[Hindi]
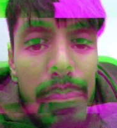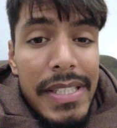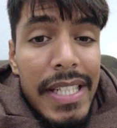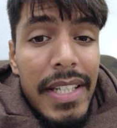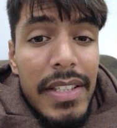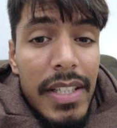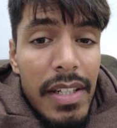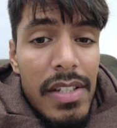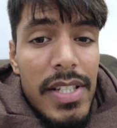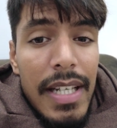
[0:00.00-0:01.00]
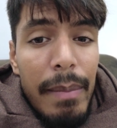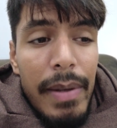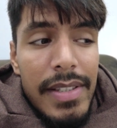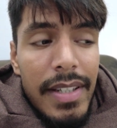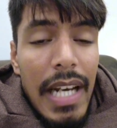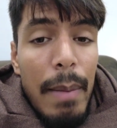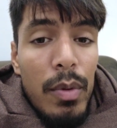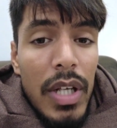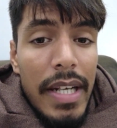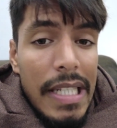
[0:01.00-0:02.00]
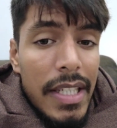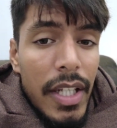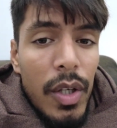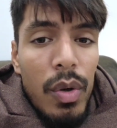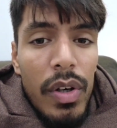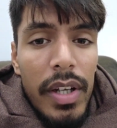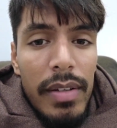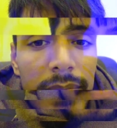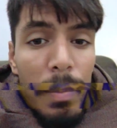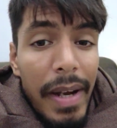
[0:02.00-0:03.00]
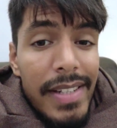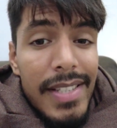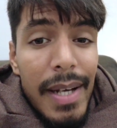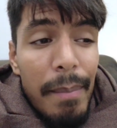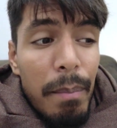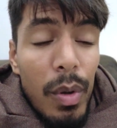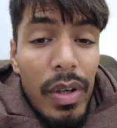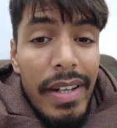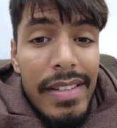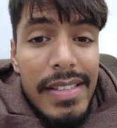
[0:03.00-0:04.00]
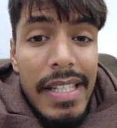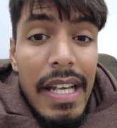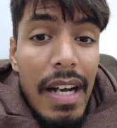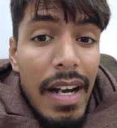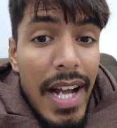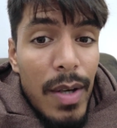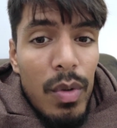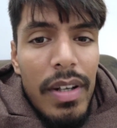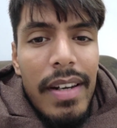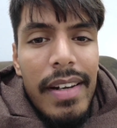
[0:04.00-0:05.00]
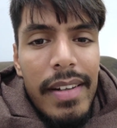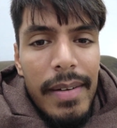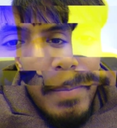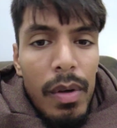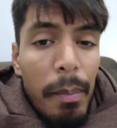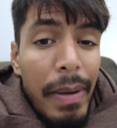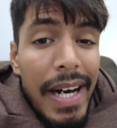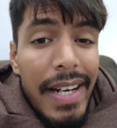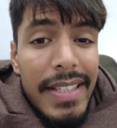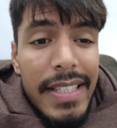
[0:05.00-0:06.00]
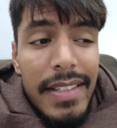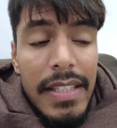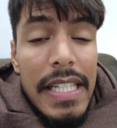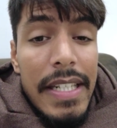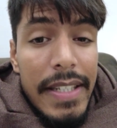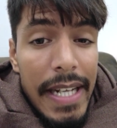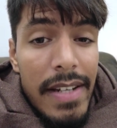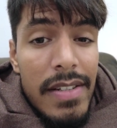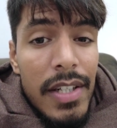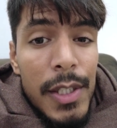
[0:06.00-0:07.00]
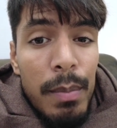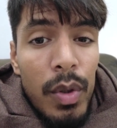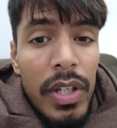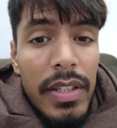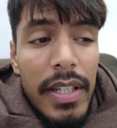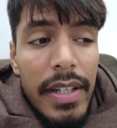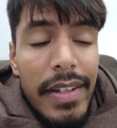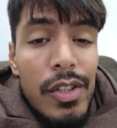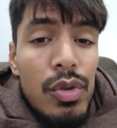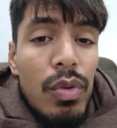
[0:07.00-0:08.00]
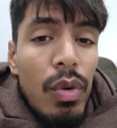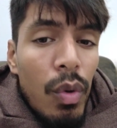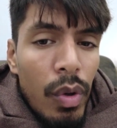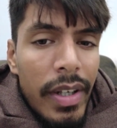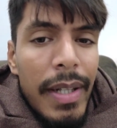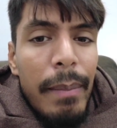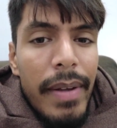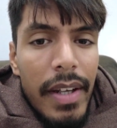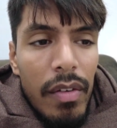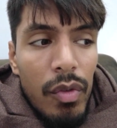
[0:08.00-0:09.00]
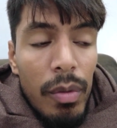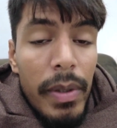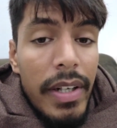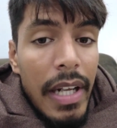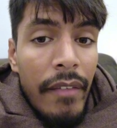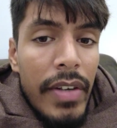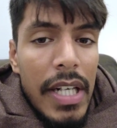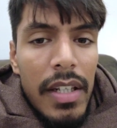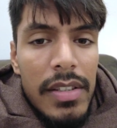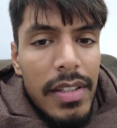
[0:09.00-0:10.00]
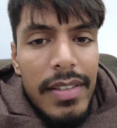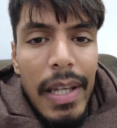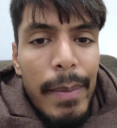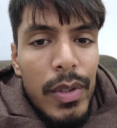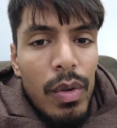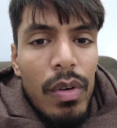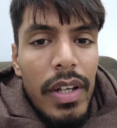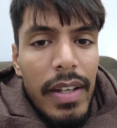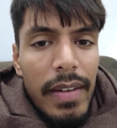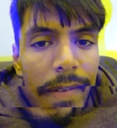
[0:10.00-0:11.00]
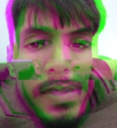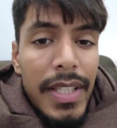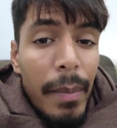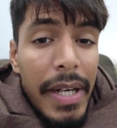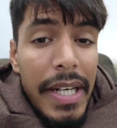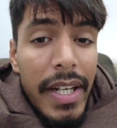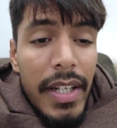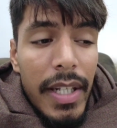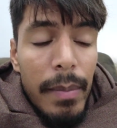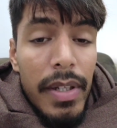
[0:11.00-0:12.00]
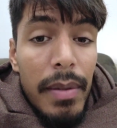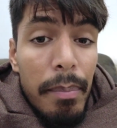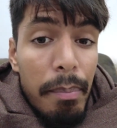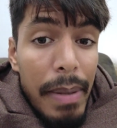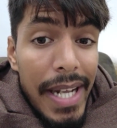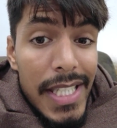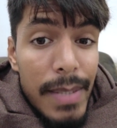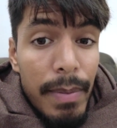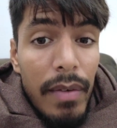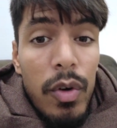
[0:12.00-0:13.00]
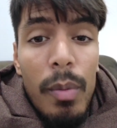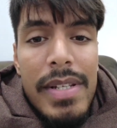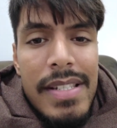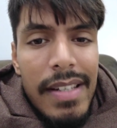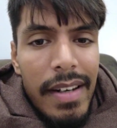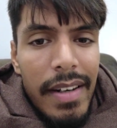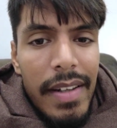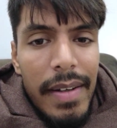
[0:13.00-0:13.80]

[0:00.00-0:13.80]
पिछले तीन चार मैच अगर आप उठा के देखोगे तो भाई साहब बॉलिंग से आग उगल रहे हैं और भारत की इतनी डेंजरस बॉलिंग देख के जो और टीमें वो भी डेफिनेटली चिंता में तो होंगी मतलब इंडिया टीम की बेस्ट परफॉर्मेंस चल रही